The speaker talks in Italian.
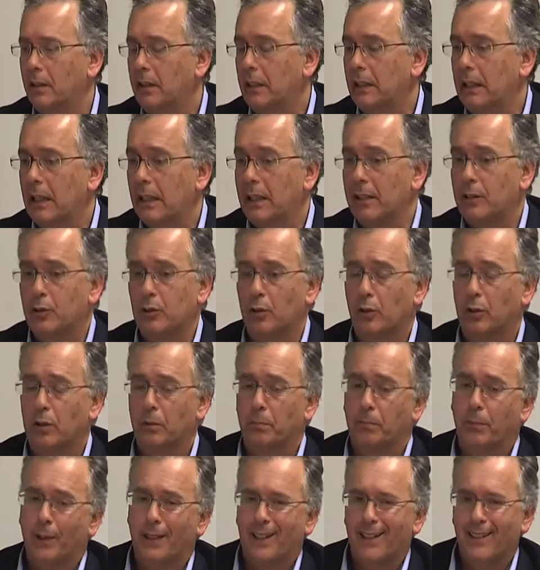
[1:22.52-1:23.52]

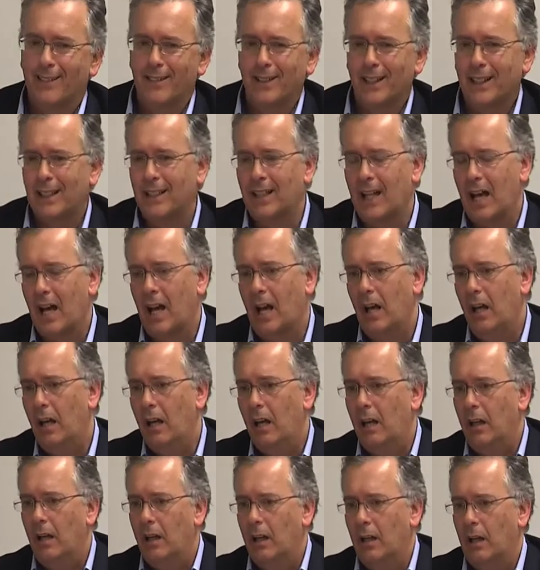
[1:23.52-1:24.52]
dichiarazioni, per la
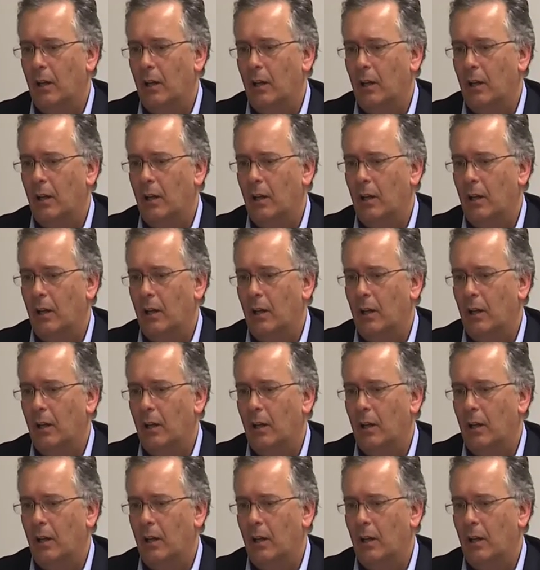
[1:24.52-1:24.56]
verità